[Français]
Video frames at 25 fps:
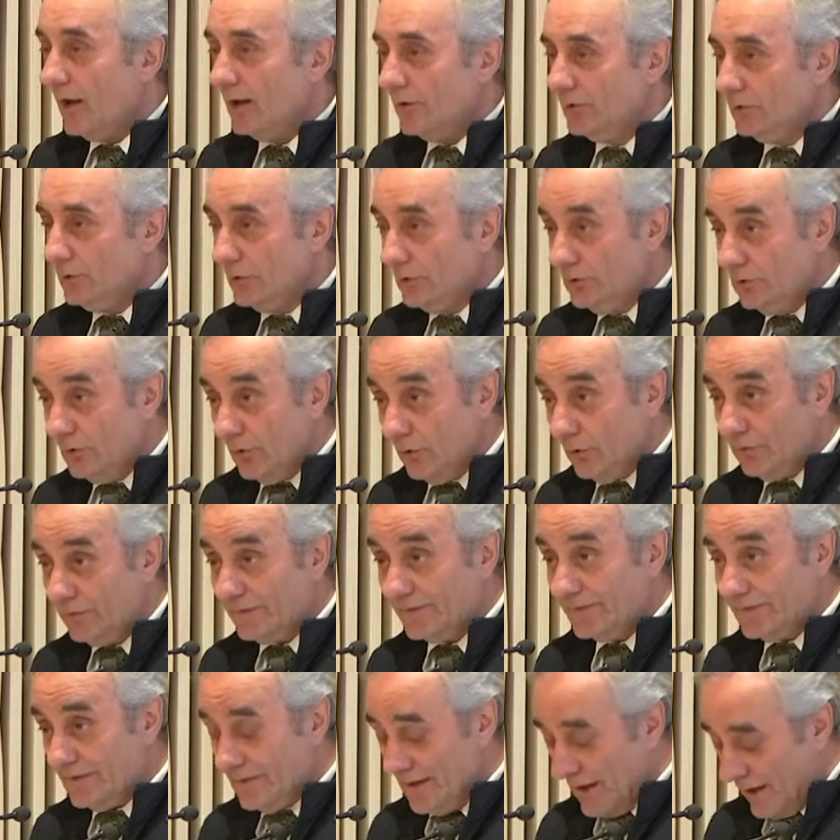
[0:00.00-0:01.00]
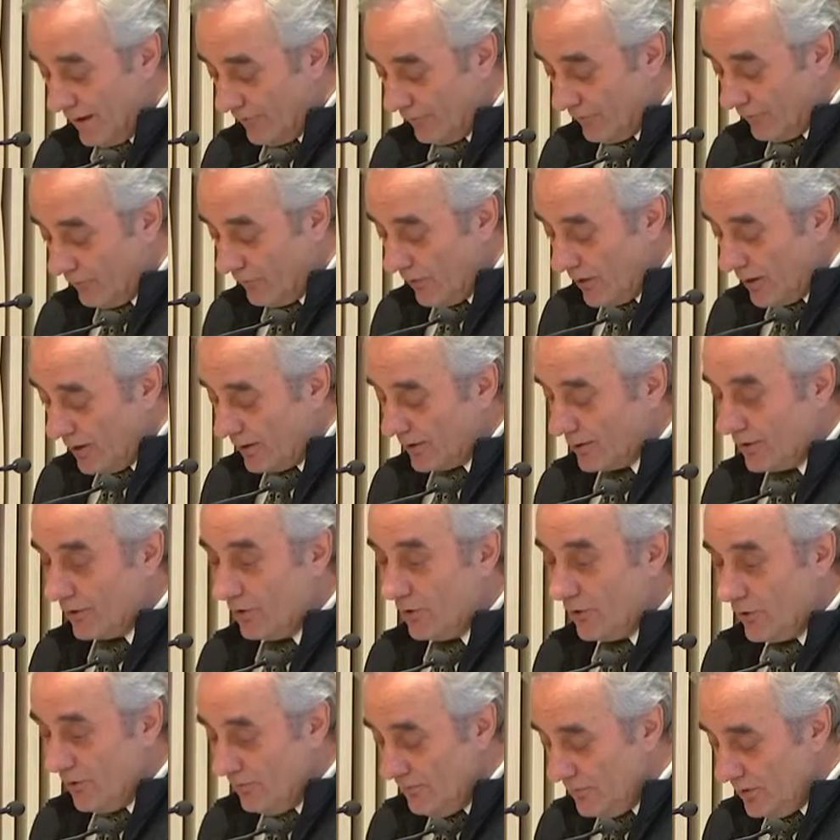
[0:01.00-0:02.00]
Donnons aussi à voir
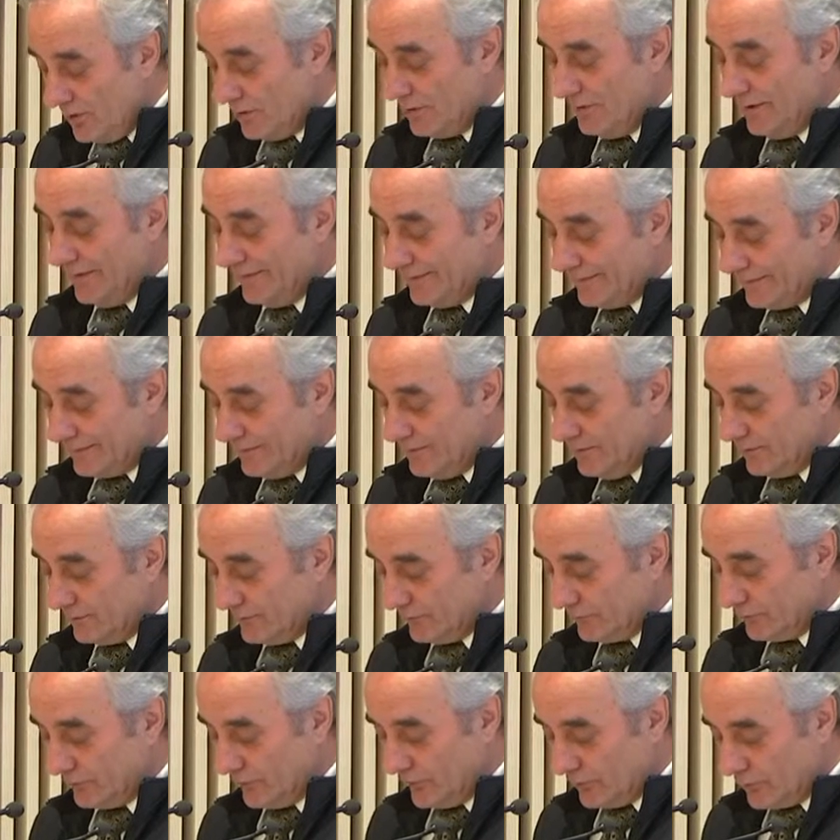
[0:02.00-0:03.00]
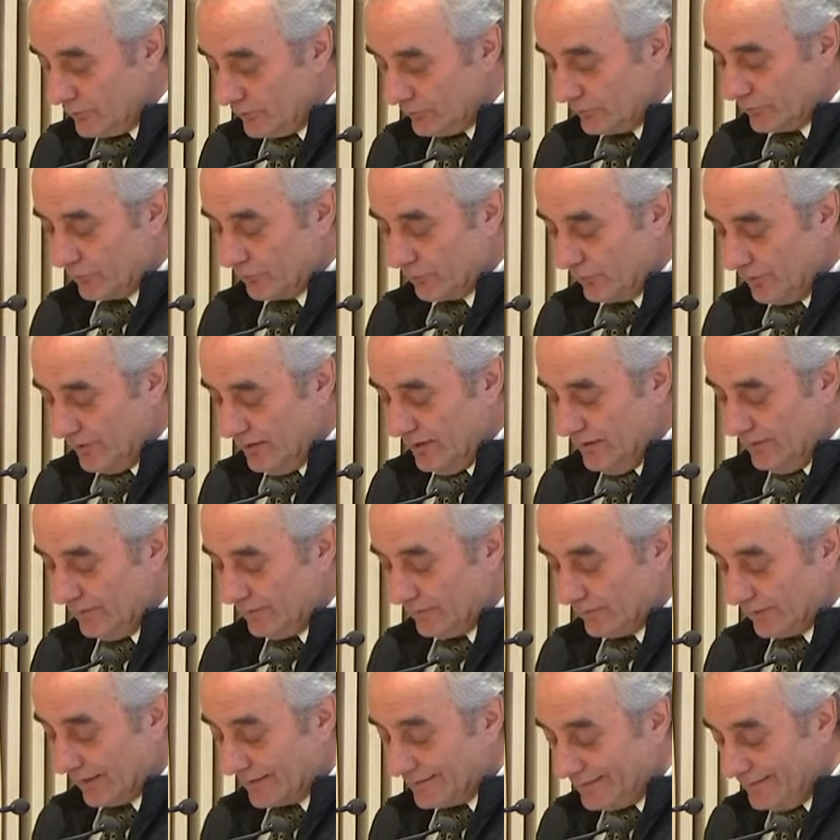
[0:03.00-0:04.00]
comment les sciences se construisent,
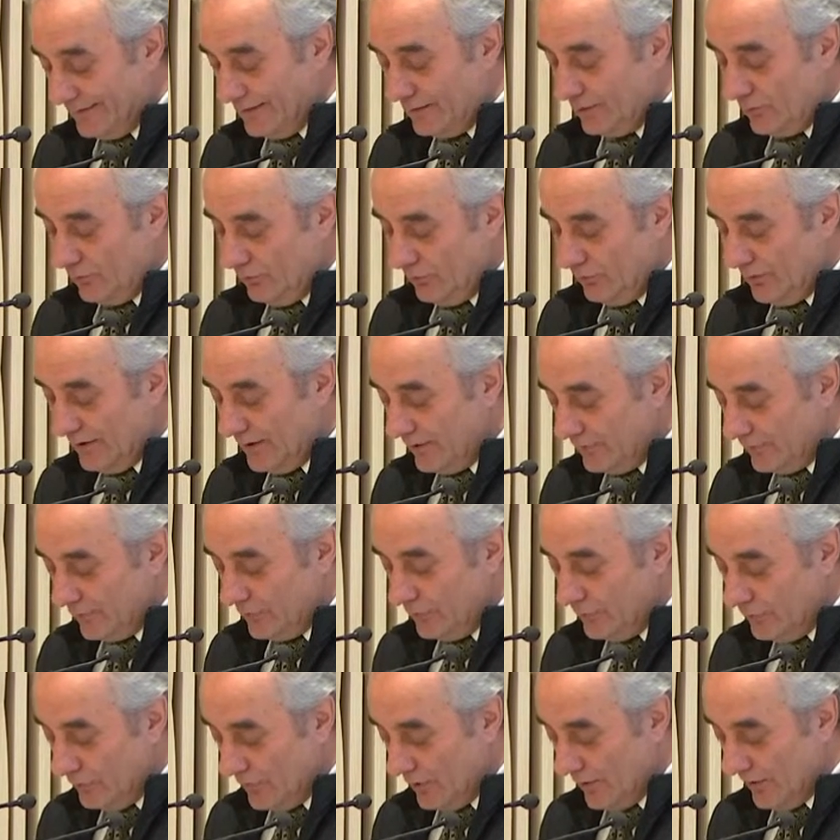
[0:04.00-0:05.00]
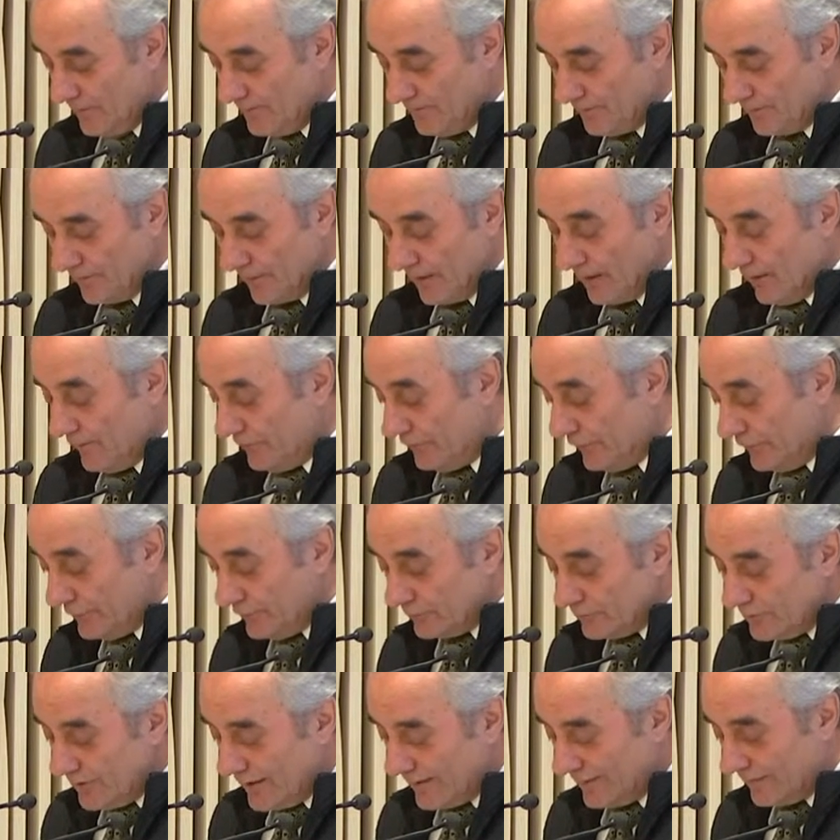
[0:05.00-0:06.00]
s'articulent, évoluent.
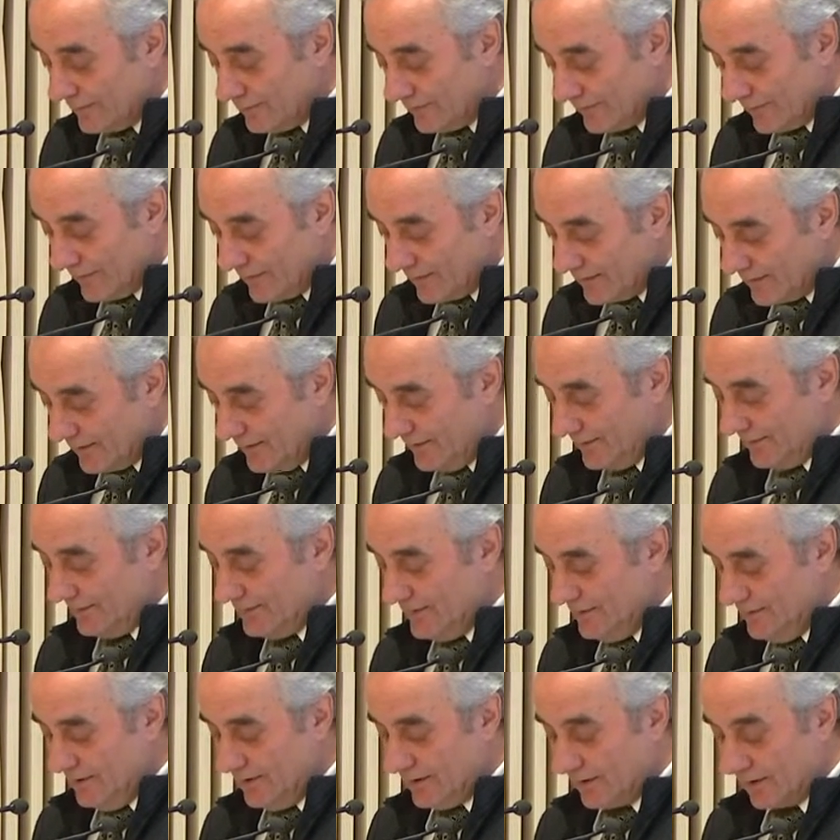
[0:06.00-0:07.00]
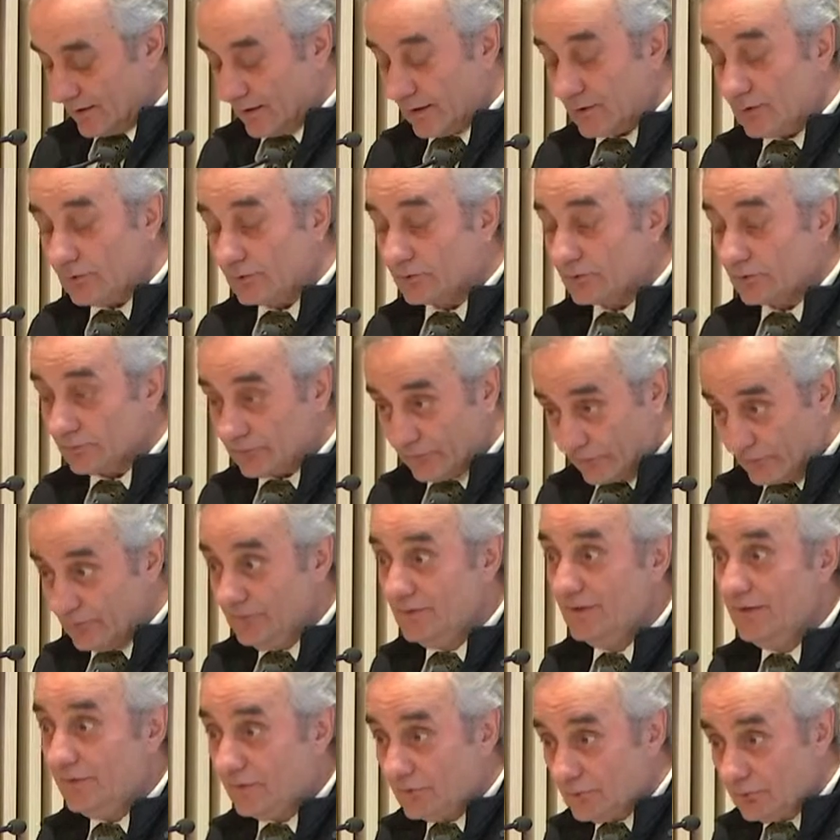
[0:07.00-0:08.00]
Faisons de la science un récit et racontons son
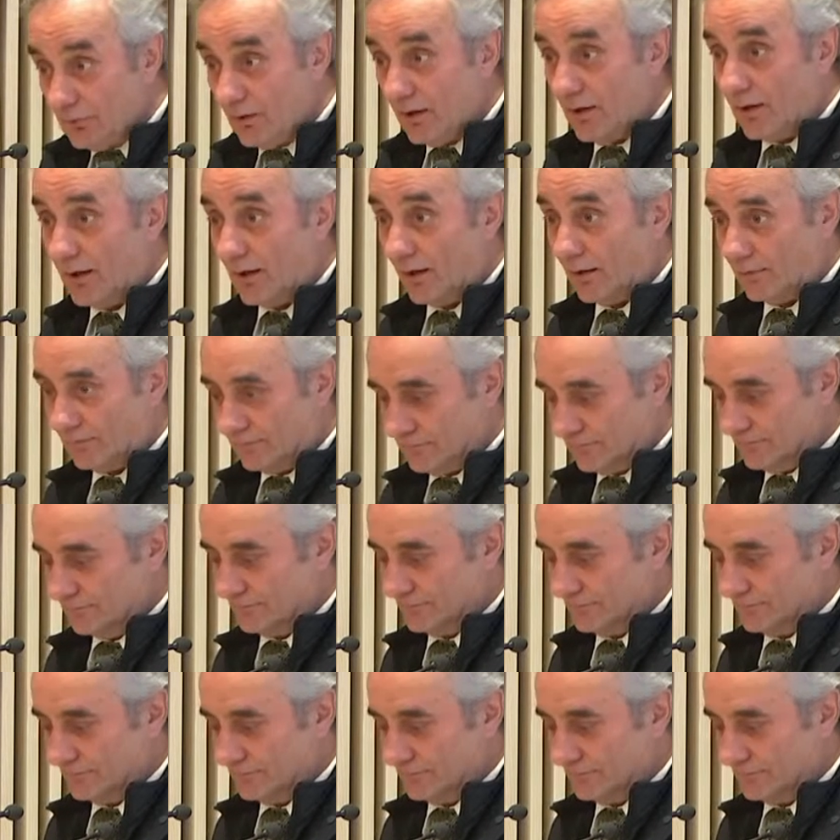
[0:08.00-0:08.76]
histoire.